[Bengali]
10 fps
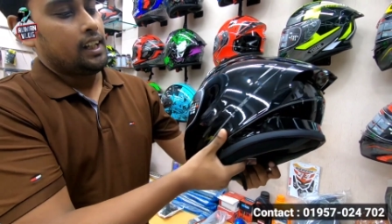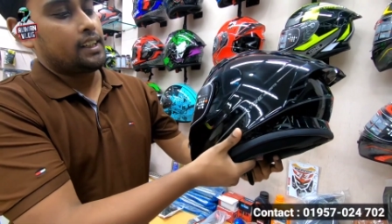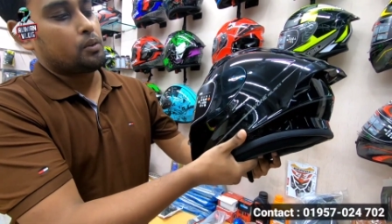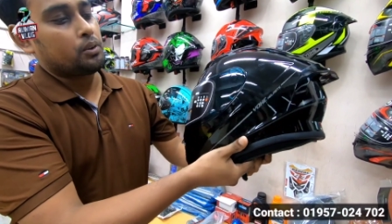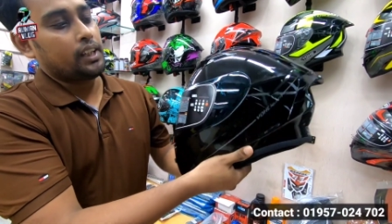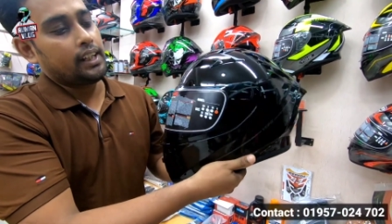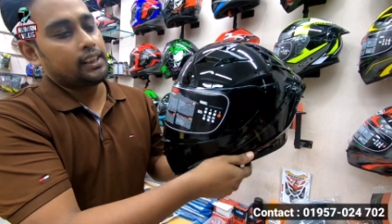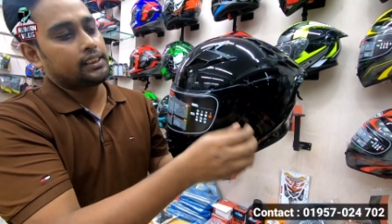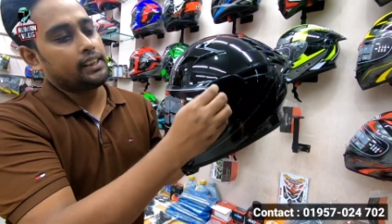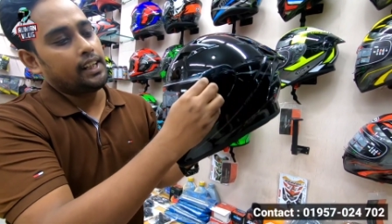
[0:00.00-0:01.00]
এটা কোথায়
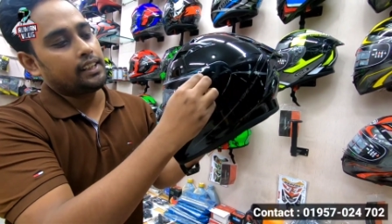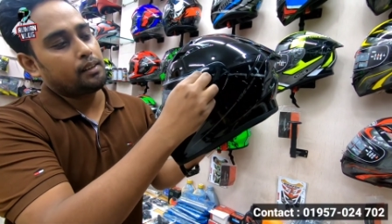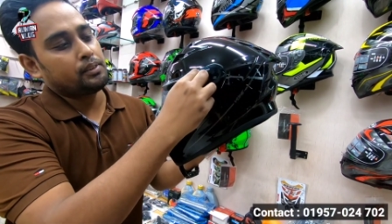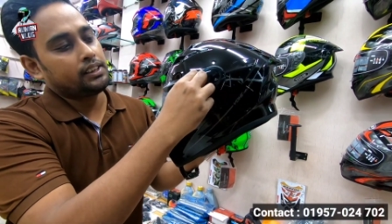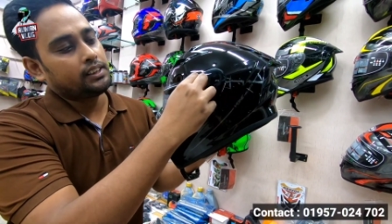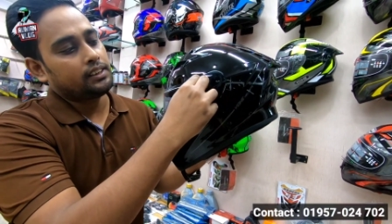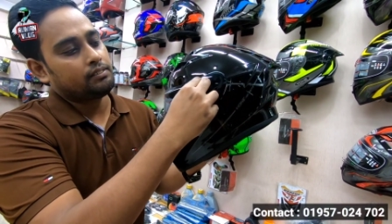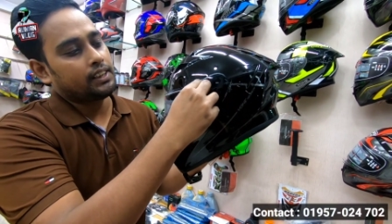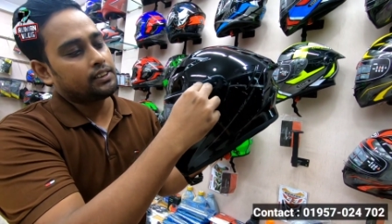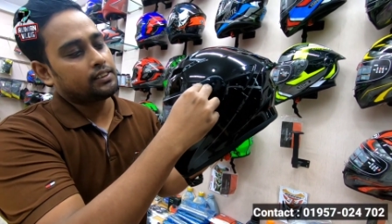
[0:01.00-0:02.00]
আসছে অ্যান্ড আমি
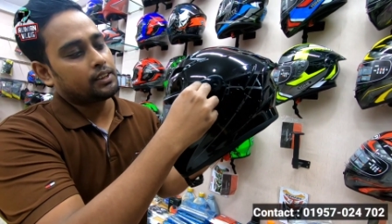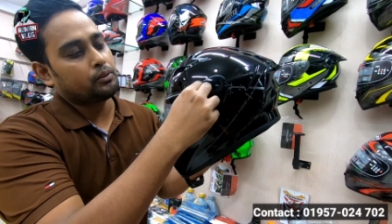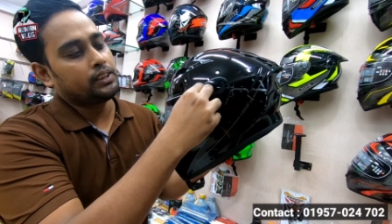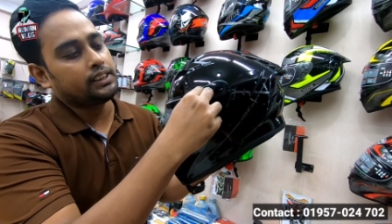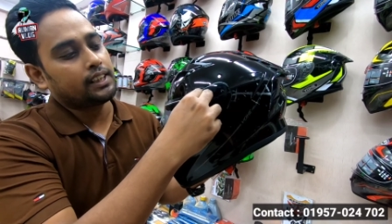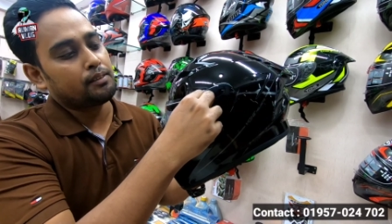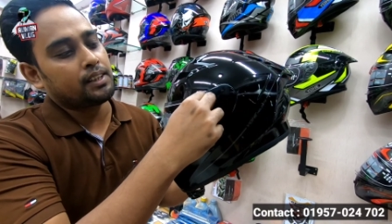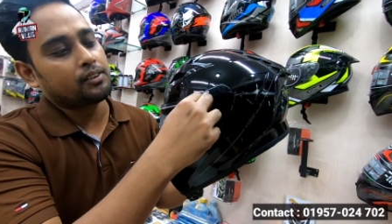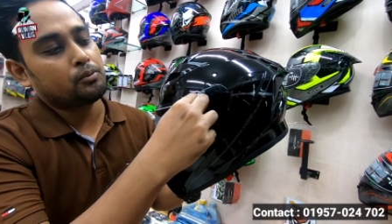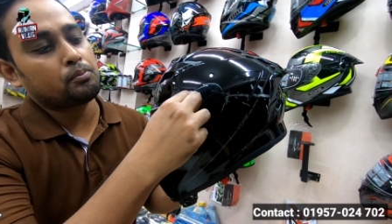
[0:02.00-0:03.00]
ভাইজারটা খুলি যেটা
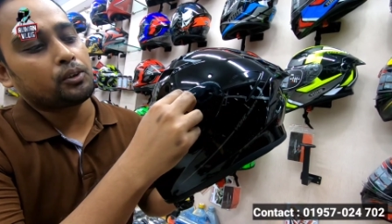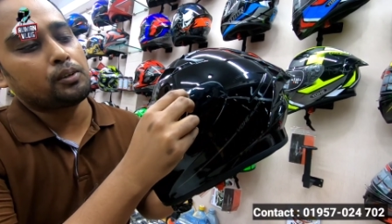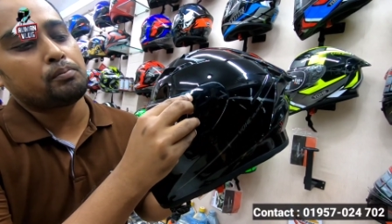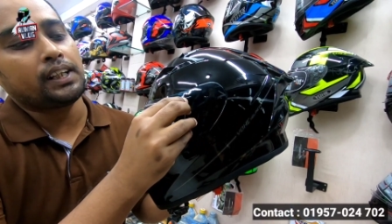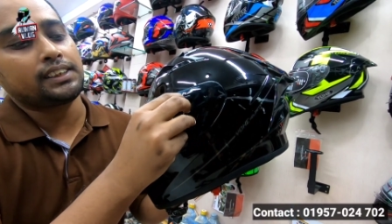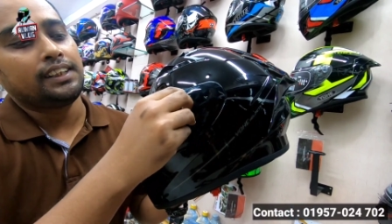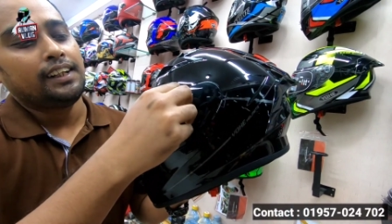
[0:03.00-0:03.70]
আমার খুব বদ অভ্যাস